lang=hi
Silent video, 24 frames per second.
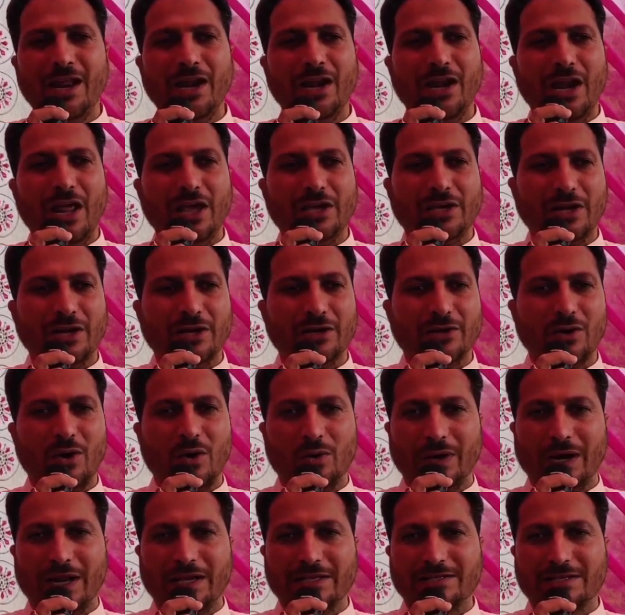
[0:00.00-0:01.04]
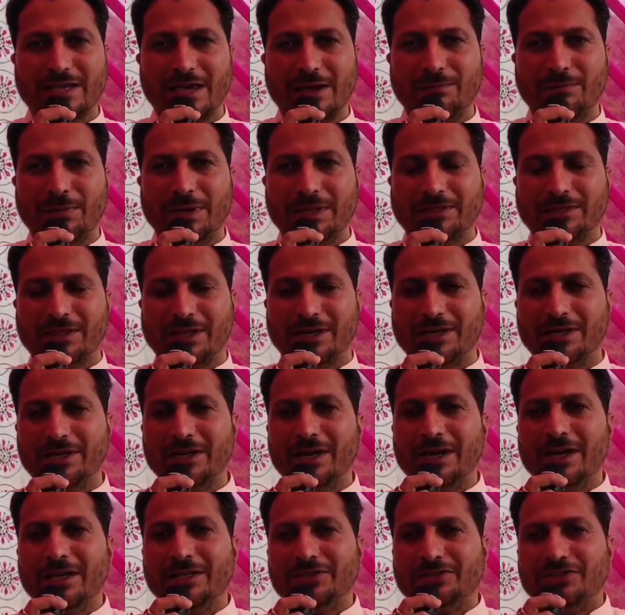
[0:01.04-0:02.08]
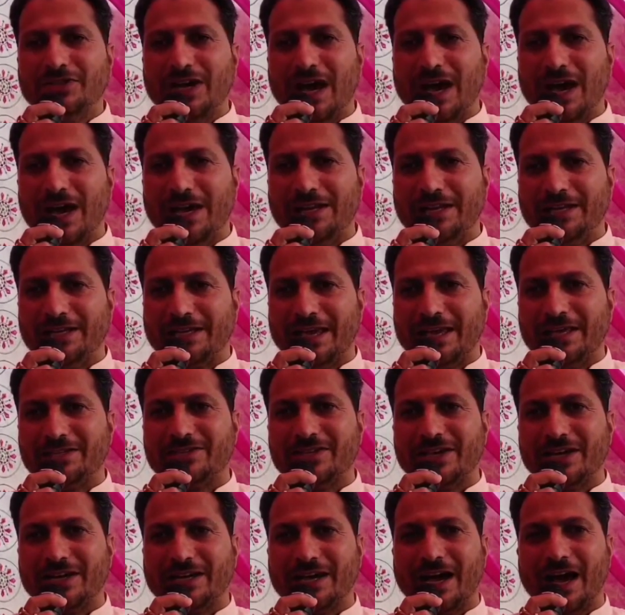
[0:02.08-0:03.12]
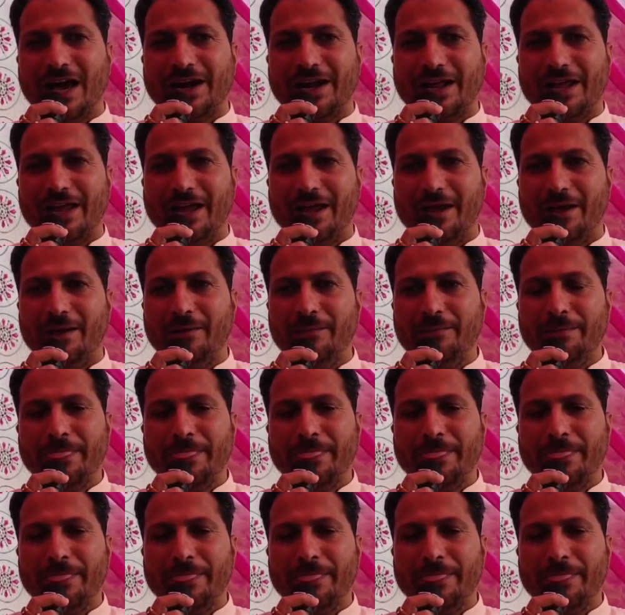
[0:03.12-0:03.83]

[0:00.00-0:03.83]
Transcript: लेकिन कांग्रेस के मित्र जहां इनकी सरकारें हैं